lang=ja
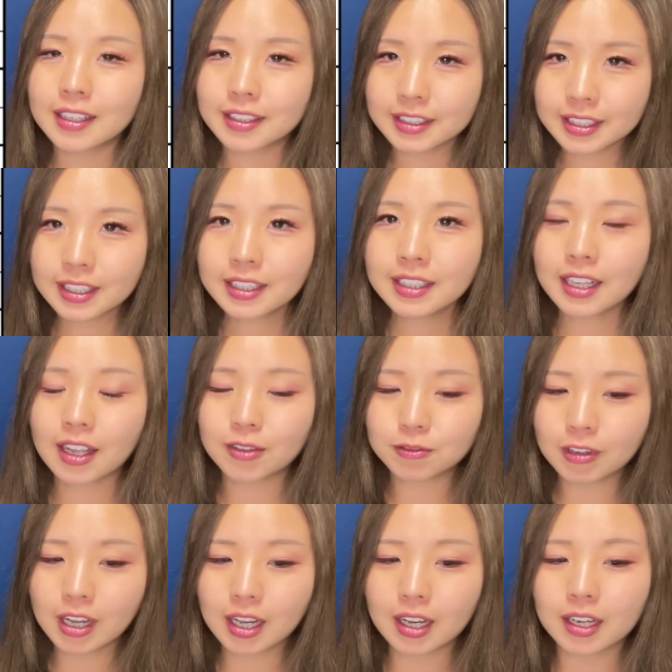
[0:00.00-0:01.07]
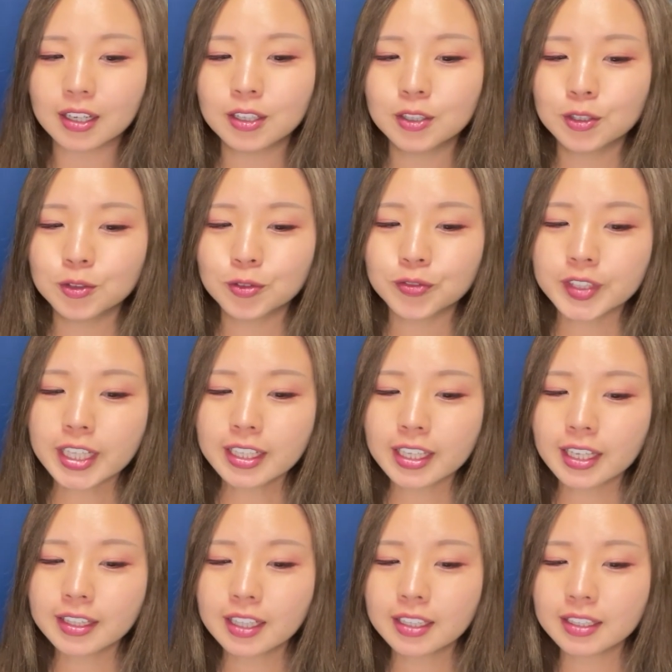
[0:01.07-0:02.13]
近年は2
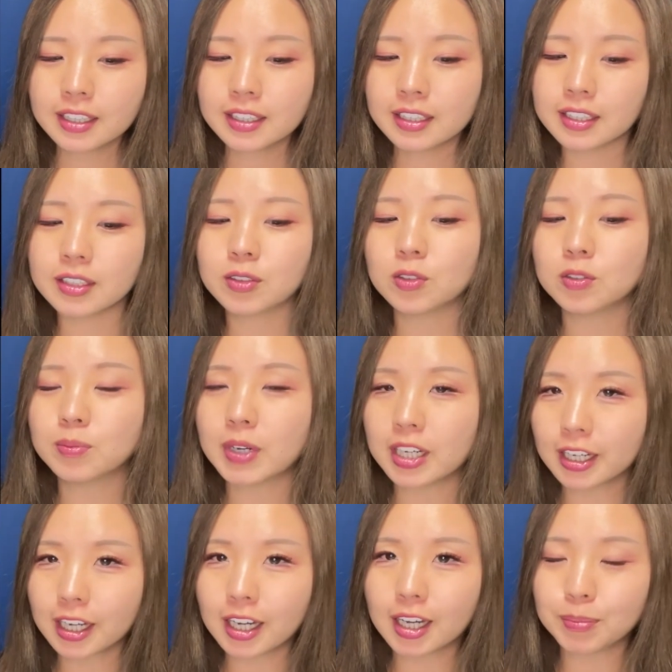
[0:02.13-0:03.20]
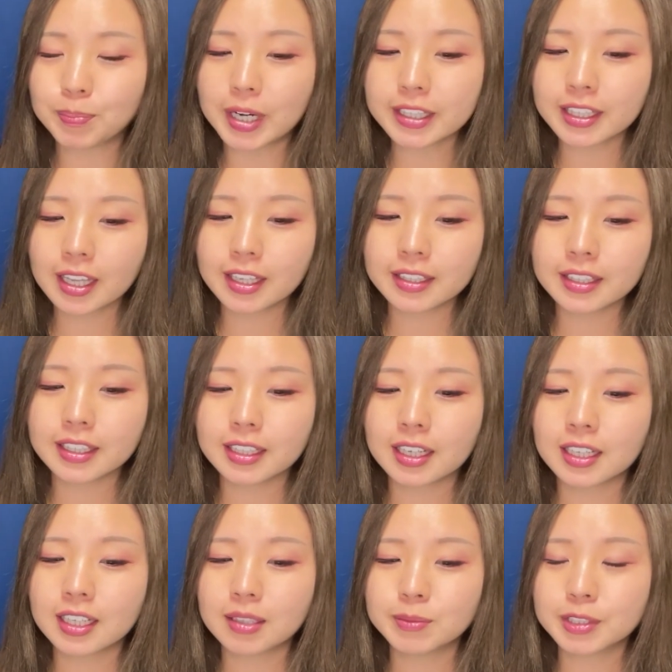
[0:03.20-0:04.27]
桁人気の馬が馬券に
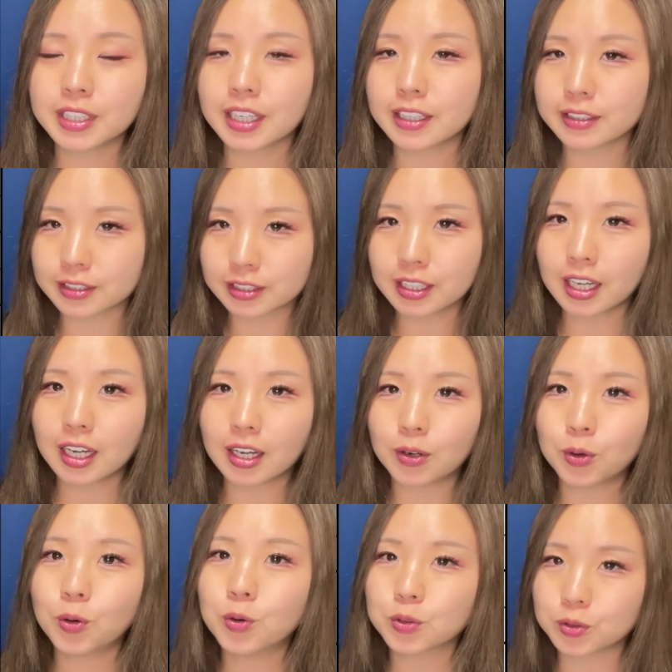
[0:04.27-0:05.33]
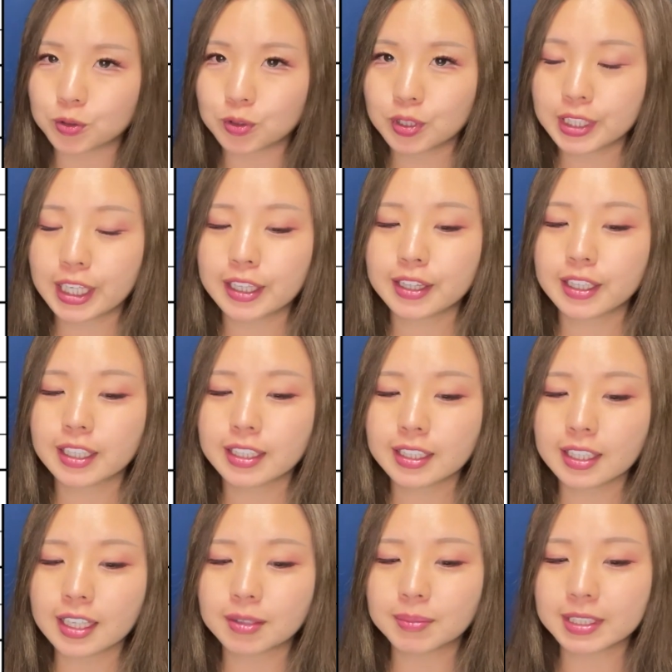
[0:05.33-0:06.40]
絡むケースが多くなってき
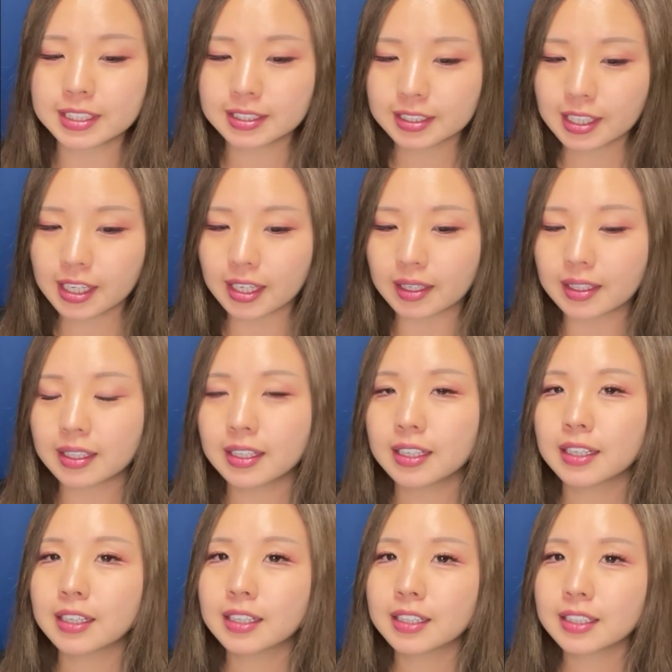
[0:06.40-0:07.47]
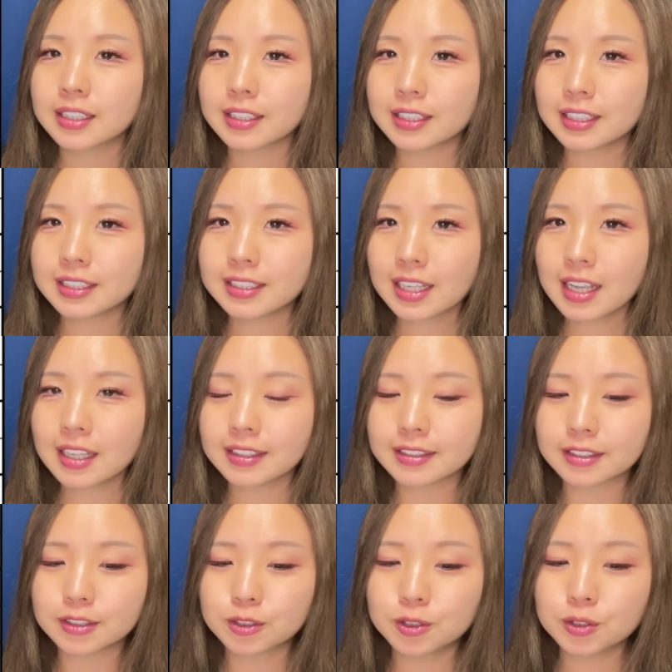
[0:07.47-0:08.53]
ていまして、
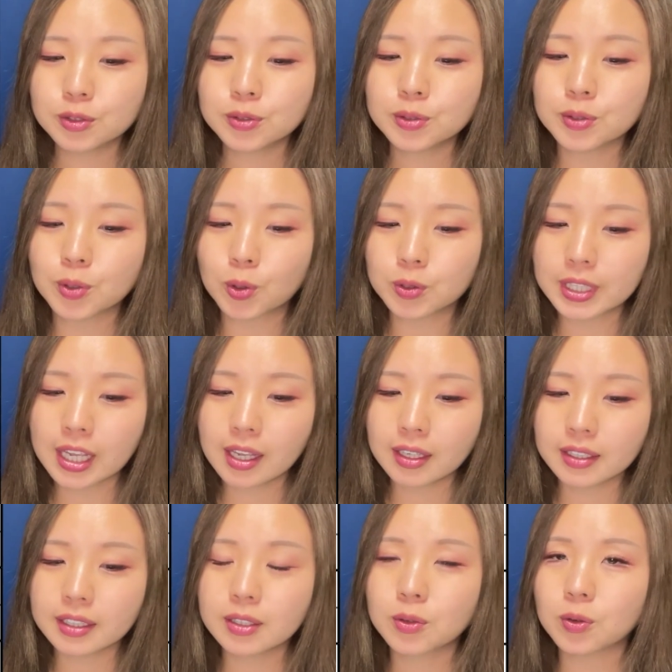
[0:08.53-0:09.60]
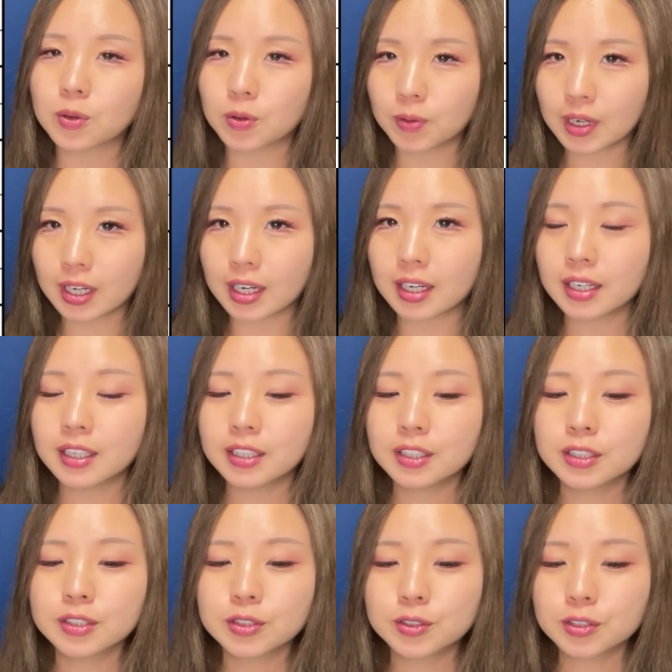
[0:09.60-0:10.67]
2015年以降は
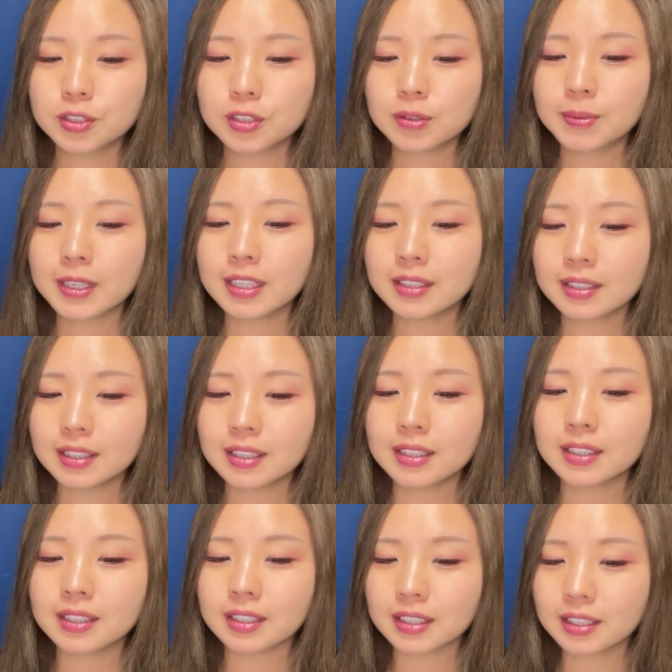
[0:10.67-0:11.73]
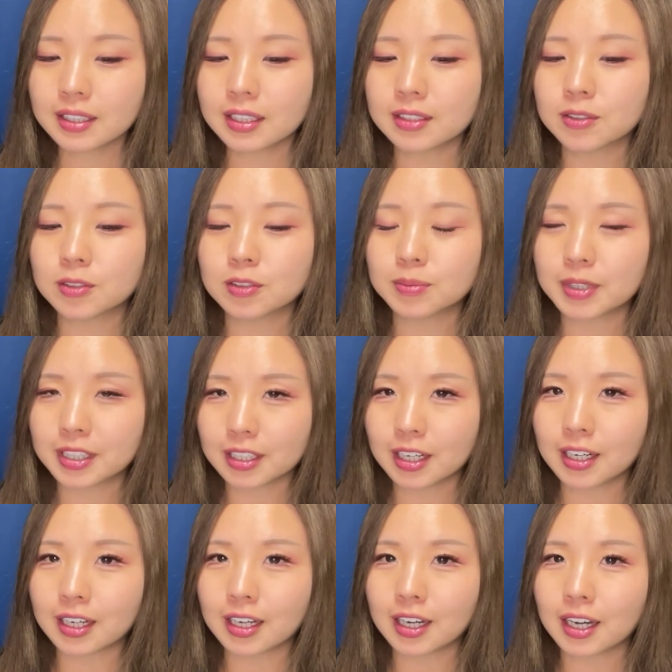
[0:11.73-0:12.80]
10番人気以下の馬
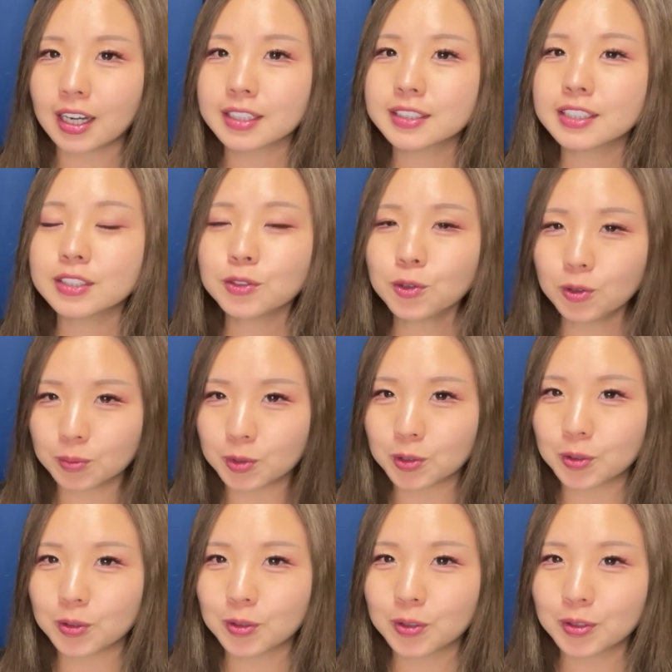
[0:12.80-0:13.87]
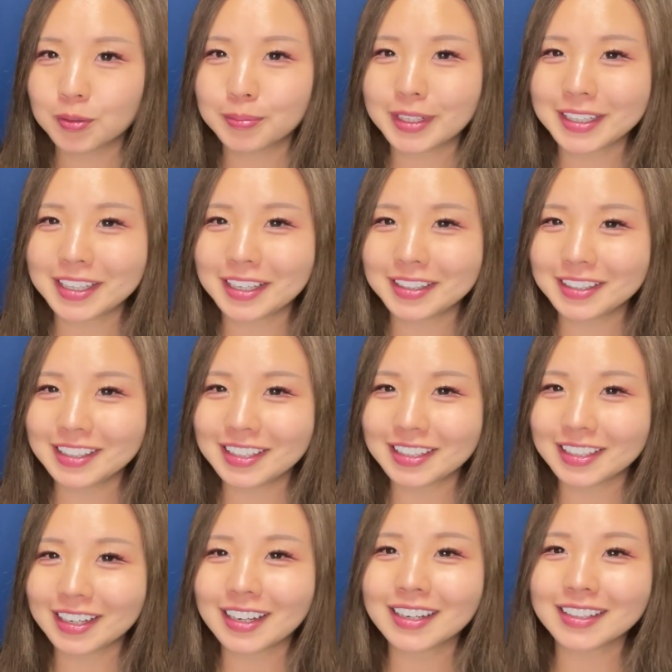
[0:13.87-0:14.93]
が8頭も馬券
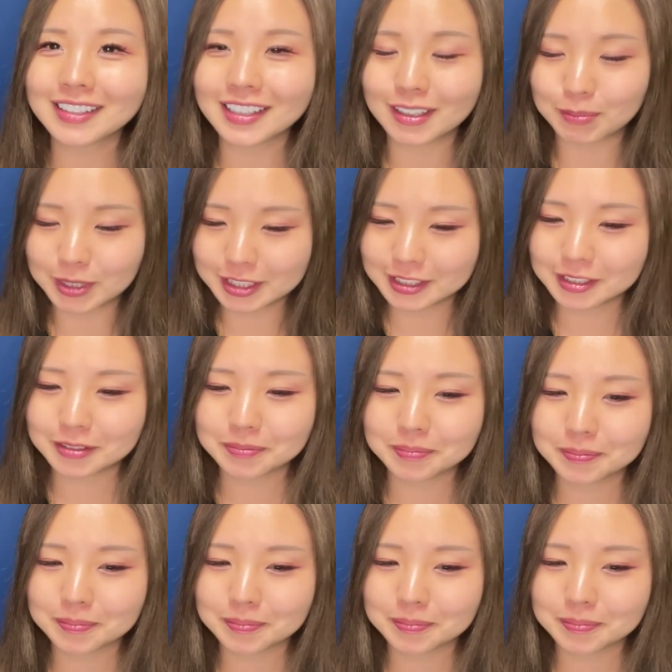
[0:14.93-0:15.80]
に絡んでいます。